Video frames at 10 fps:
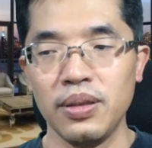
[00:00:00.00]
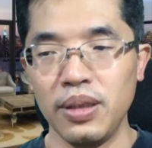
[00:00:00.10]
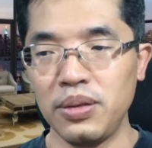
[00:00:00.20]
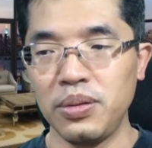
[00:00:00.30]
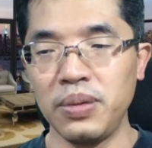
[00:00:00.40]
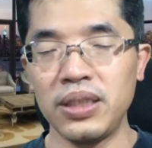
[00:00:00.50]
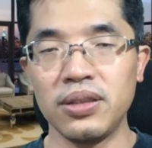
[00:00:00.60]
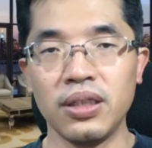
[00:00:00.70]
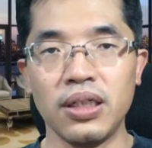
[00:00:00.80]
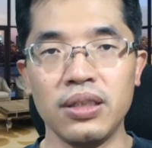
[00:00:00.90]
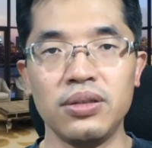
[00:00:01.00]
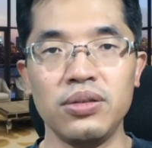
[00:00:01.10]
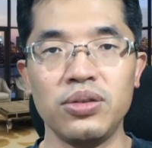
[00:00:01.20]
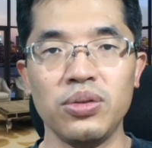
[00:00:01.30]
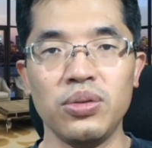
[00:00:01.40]
ネットベースに関す
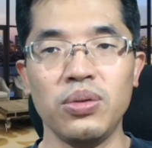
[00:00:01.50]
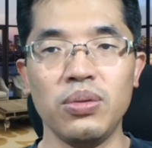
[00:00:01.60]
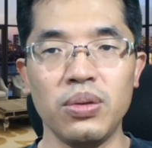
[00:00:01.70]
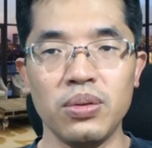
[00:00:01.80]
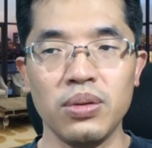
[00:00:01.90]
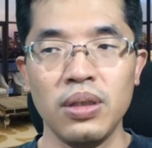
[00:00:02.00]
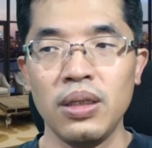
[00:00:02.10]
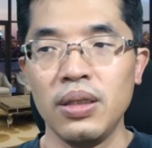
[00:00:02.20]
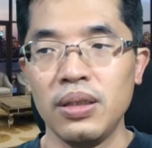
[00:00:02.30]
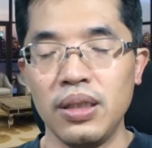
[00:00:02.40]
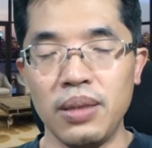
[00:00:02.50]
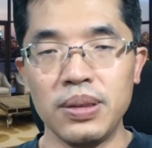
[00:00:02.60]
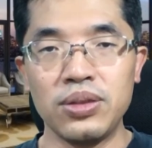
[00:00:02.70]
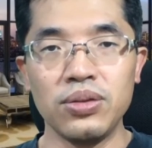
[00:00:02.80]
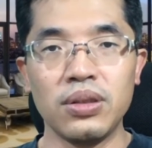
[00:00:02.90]
る情報を
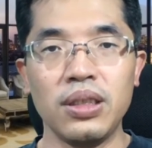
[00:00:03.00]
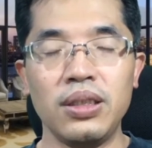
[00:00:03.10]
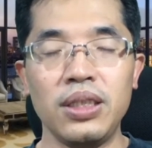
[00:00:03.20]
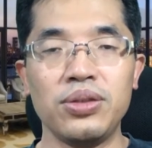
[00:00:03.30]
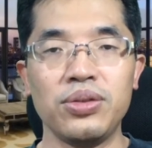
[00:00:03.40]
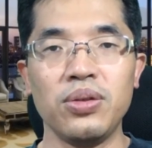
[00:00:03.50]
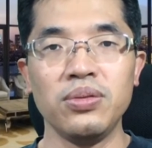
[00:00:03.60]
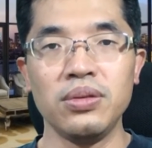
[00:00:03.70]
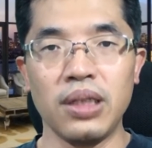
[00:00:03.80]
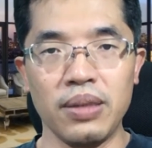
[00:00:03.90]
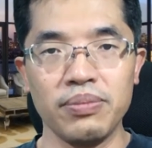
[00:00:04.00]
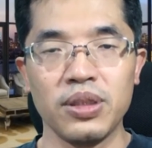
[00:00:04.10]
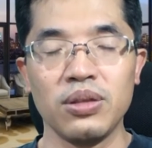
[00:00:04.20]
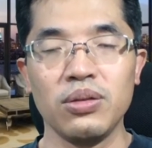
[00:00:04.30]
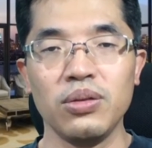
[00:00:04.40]
生中継で15分間
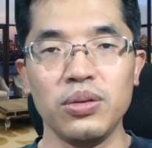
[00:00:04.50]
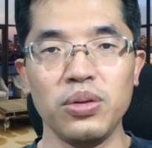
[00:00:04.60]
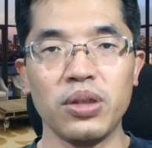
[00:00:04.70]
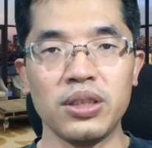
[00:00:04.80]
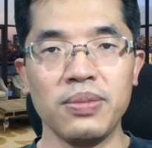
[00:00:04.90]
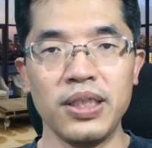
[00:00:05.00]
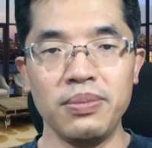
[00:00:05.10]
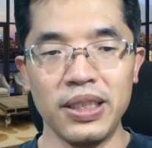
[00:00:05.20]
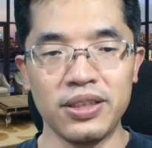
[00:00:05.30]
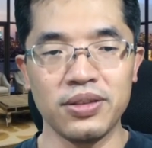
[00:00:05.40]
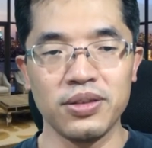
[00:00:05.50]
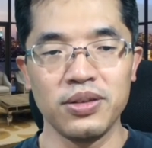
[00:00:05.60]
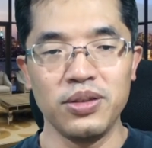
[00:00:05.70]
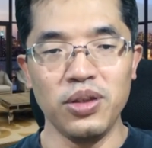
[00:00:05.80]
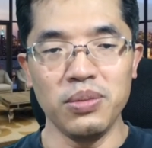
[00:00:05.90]
お届けしてまいります。
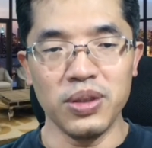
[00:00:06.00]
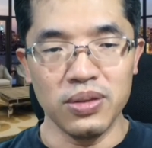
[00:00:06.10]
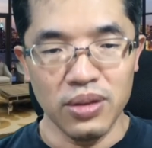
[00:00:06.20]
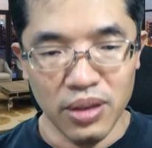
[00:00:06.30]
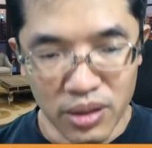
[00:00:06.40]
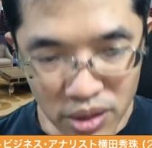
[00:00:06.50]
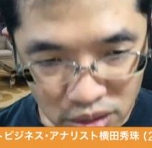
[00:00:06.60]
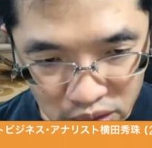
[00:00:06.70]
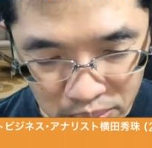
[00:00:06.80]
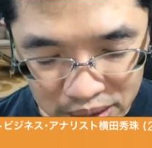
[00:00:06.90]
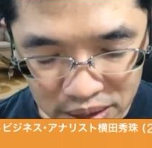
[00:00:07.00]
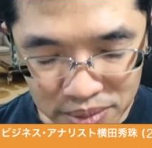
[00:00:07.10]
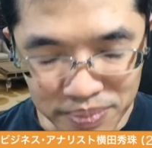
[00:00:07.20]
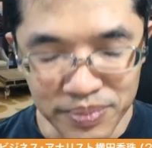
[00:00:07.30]
今日もよろしくお願いします。